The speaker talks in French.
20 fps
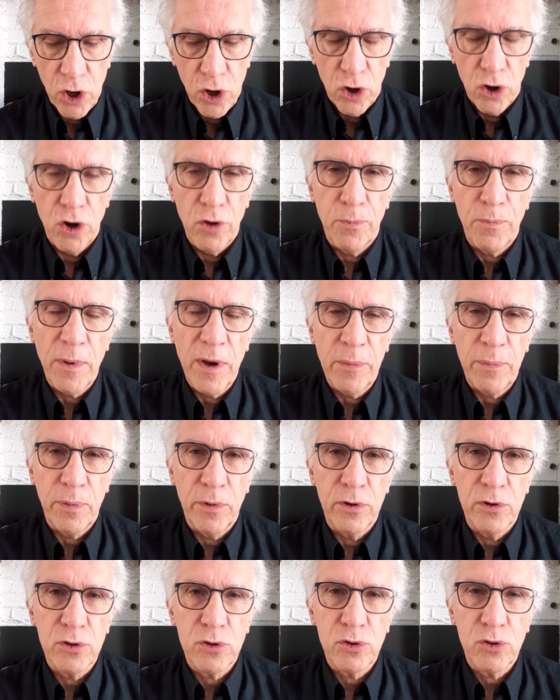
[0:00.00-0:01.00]
Le
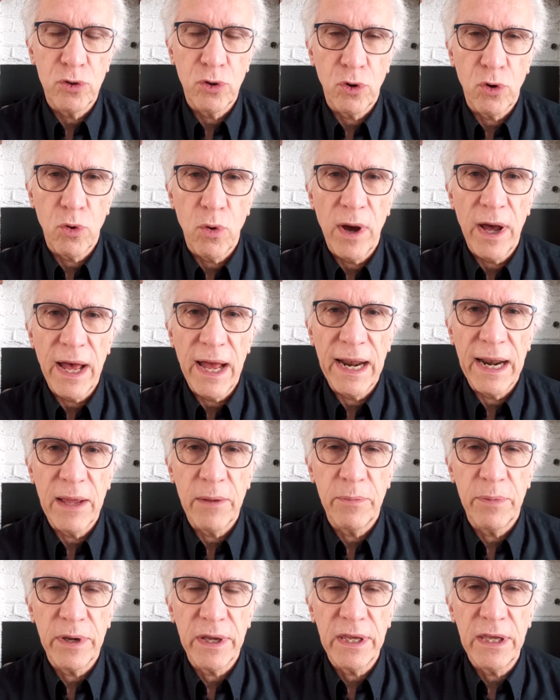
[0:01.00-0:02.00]
peuple se croit à
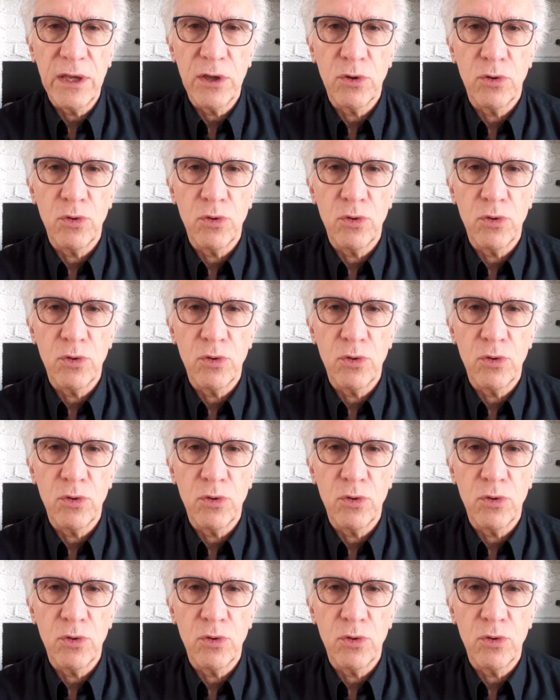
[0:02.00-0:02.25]
l'abri